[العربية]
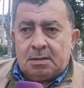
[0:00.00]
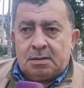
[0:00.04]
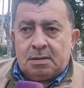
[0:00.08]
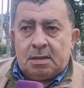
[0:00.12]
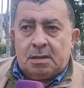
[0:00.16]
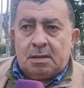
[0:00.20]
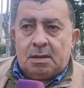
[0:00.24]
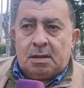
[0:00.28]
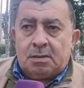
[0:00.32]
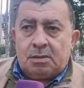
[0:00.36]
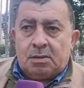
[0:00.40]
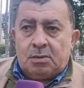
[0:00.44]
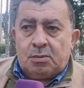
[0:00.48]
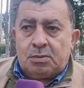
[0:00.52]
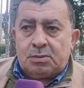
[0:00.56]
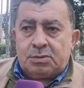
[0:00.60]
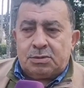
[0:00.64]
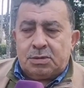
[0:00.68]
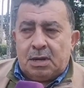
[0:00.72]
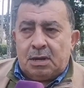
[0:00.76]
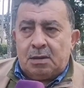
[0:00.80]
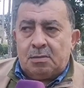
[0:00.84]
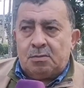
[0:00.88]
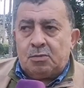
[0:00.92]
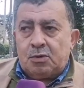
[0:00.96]
هذا هذا هو
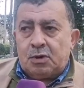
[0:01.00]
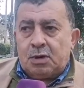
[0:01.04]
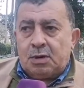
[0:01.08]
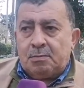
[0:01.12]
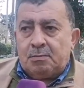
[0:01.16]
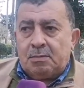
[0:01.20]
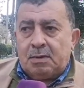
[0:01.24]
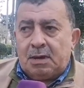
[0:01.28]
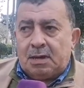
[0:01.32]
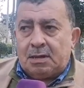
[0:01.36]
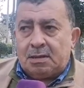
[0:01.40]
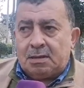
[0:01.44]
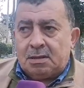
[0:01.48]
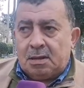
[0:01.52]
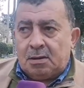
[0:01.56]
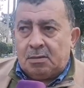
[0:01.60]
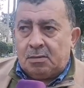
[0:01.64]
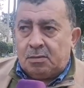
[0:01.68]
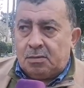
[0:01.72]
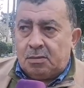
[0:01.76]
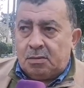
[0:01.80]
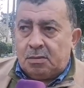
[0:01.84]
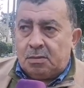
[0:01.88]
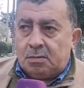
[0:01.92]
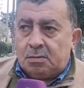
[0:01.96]
الشيء المهم اللي عندنا
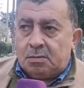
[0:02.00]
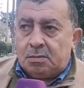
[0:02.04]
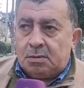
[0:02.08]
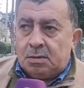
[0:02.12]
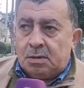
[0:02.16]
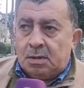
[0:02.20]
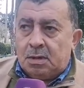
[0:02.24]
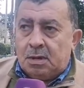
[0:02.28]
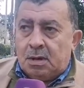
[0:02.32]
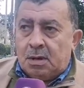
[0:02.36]
و